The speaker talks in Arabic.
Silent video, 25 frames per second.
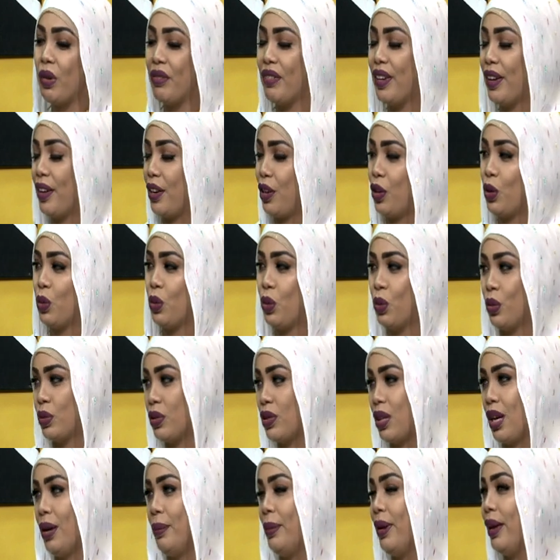فاكرين انه
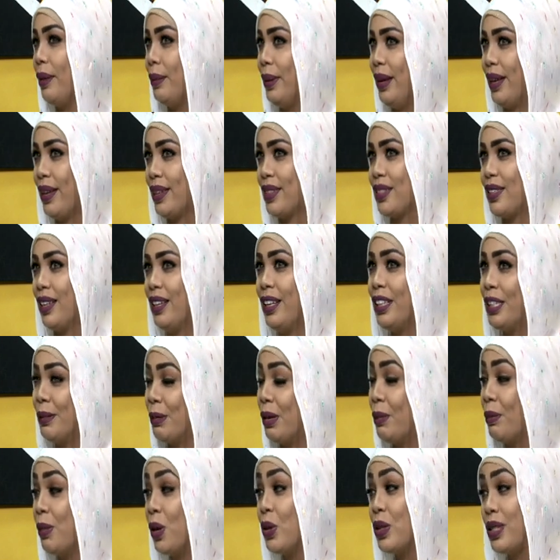صعب لا بالعكس
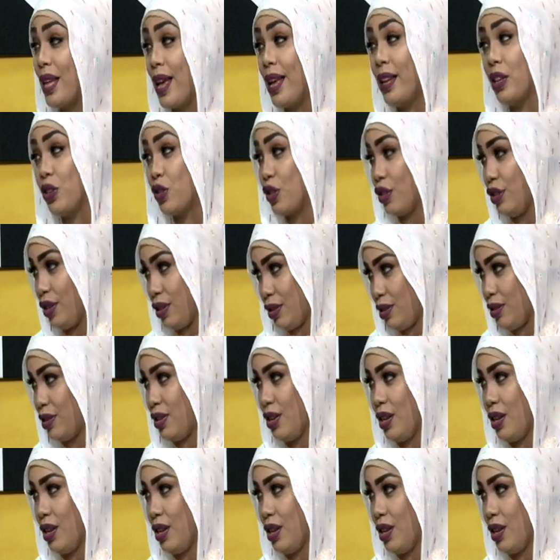الاهتمام به سهل شديد